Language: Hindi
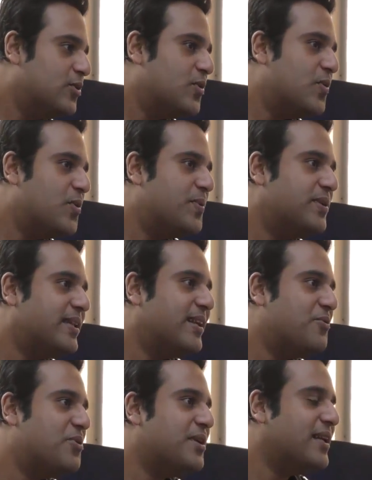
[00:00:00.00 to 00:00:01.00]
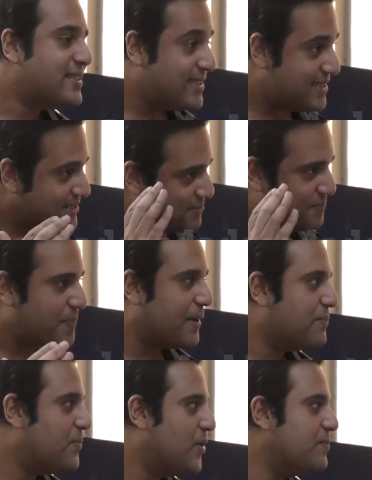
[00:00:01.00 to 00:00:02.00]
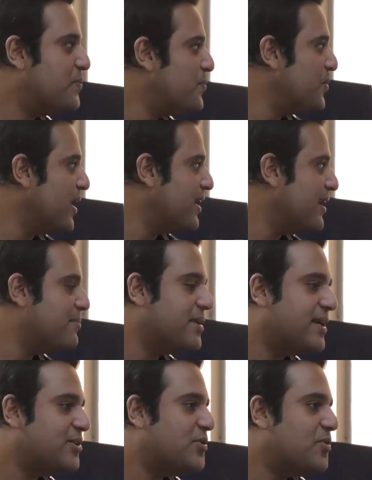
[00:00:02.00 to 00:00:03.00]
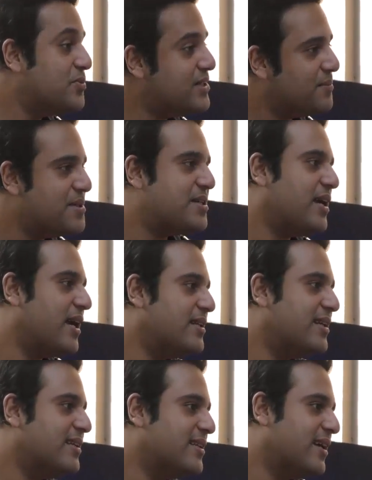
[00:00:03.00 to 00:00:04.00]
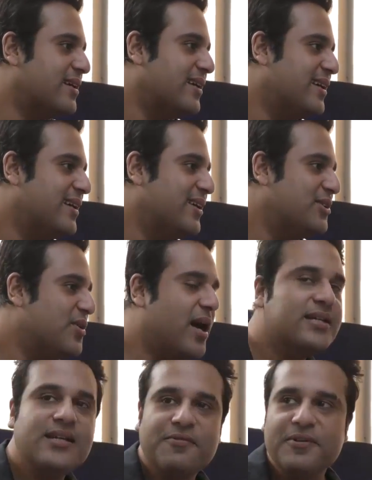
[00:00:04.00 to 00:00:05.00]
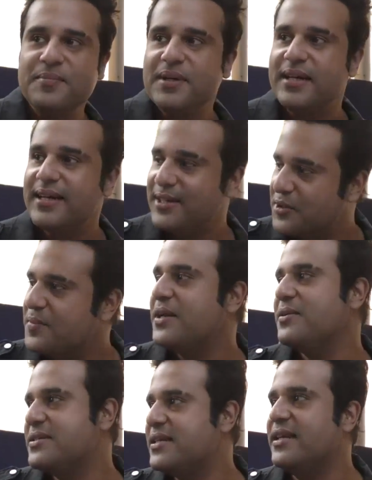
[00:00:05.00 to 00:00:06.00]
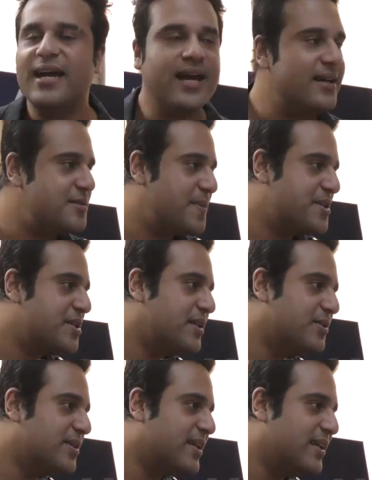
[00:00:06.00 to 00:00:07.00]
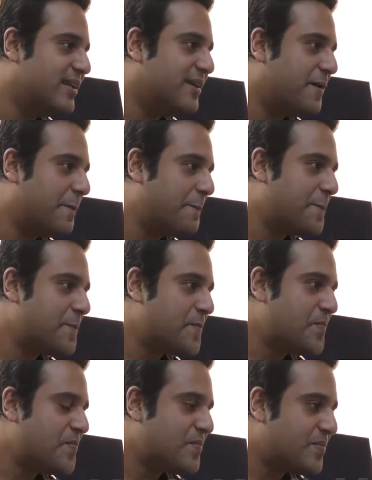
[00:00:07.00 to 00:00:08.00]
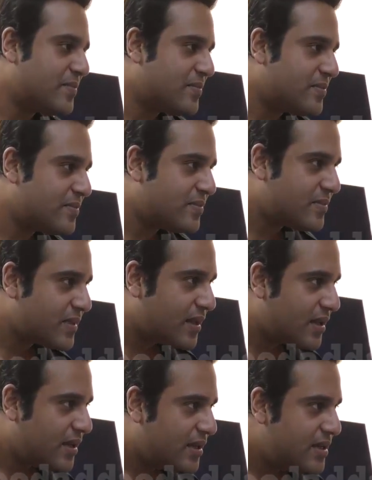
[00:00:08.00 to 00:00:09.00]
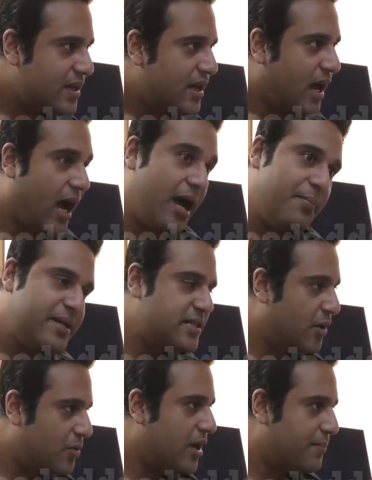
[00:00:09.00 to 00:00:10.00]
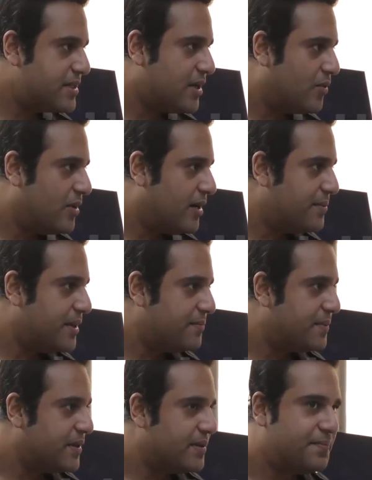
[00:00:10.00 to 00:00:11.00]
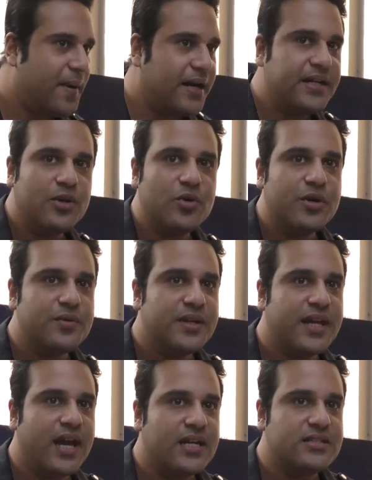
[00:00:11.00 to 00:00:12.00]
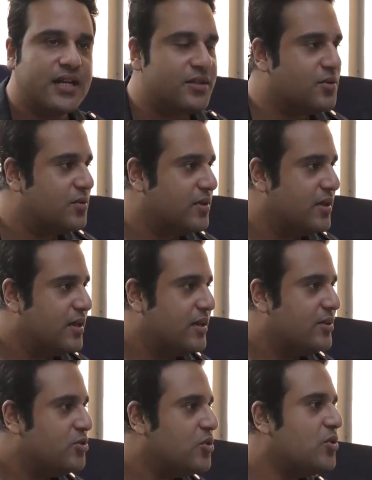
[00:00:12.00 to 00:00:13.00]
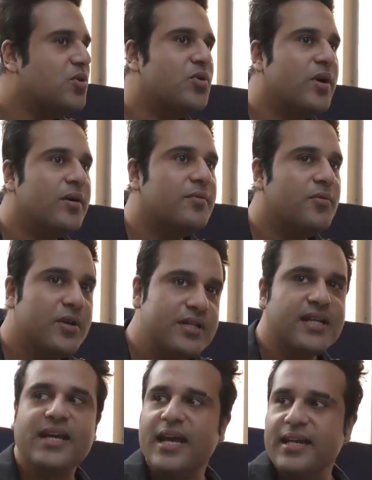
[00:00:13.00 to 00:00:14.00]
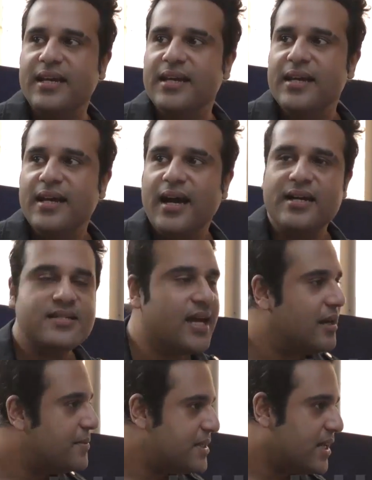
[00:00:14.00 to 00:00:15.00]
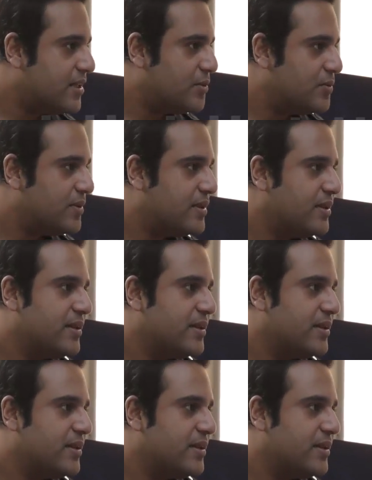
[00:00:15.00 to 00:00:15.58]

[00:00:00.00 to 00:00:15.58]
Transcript: तो वो बोलते हैं ना वो रिलेशनशिप बहुत पुराना है मेरा तो वो मुझे हमेशा याद रहता है तो आज ये फिल्म कर रहे हैं तो मैं इसीलिए आया स्पेशली उनके लिए तो, सलमान का जन्मदिन भी आने वाला है हाँ मैं जाऊँगा मैं जाऊँगा अभी पार्टी होगी उनके आज रात को तो वही तैयारी है हर साल मैं जाता हूँ